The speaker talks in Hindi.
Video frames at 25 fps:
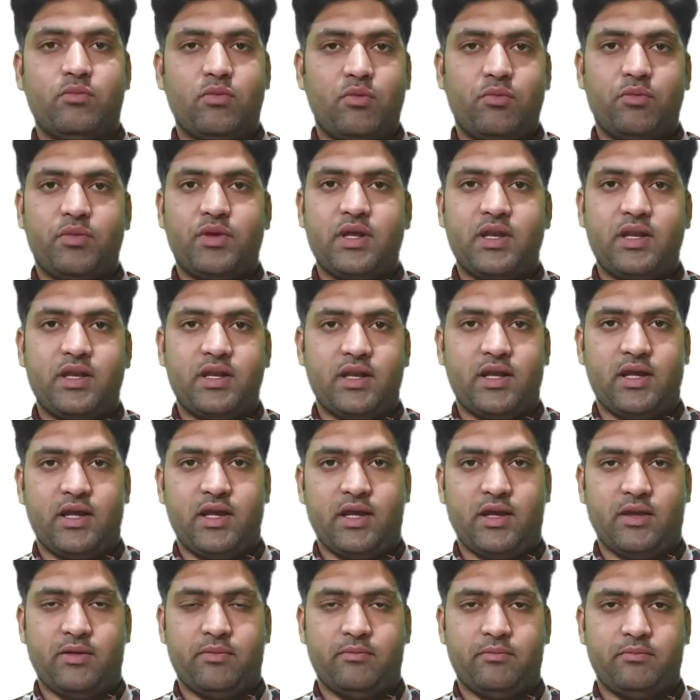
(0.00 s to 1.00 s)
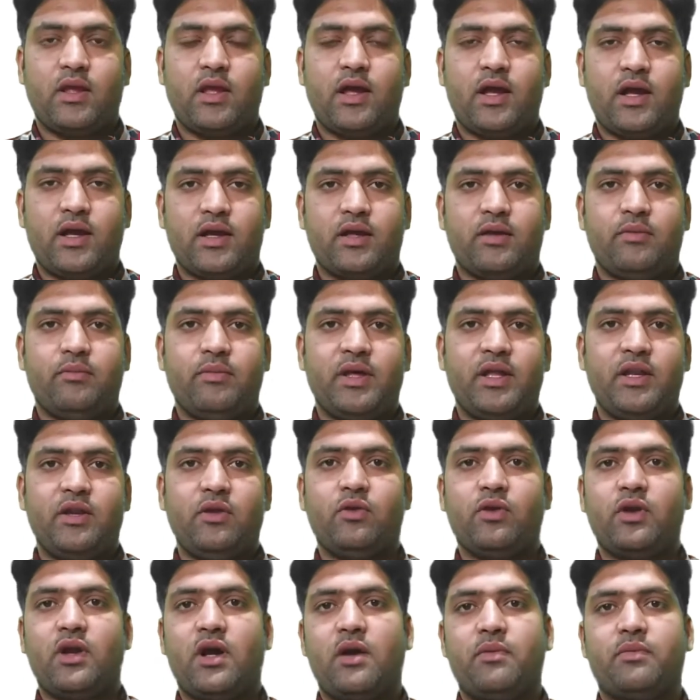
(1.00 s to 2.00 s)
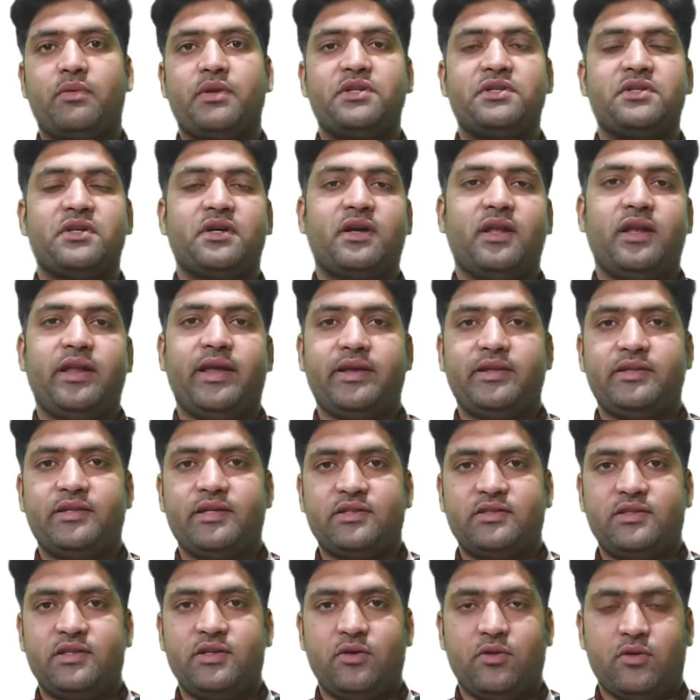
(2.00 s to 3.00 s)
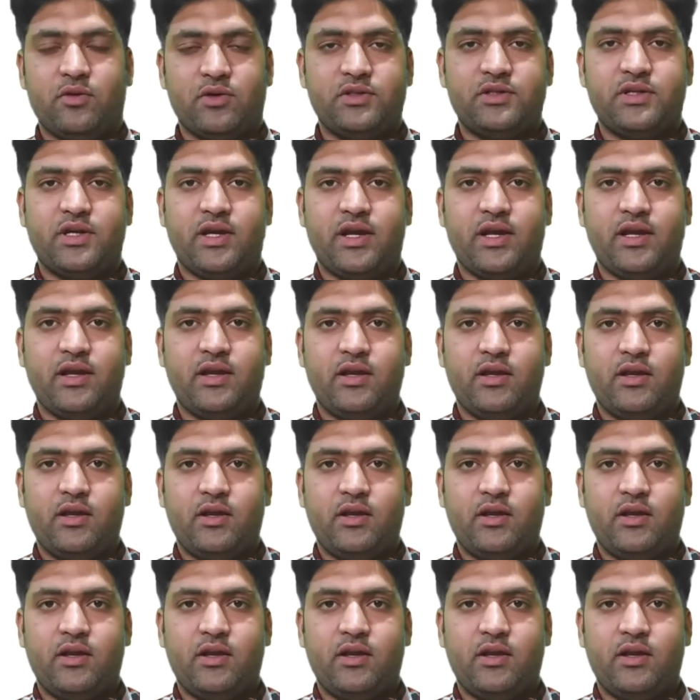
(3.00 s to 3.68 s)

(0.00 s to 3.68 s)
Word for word: मुमकिन नहीं अगर मेरी और आपकी शक्ल एक जैसी हो जाए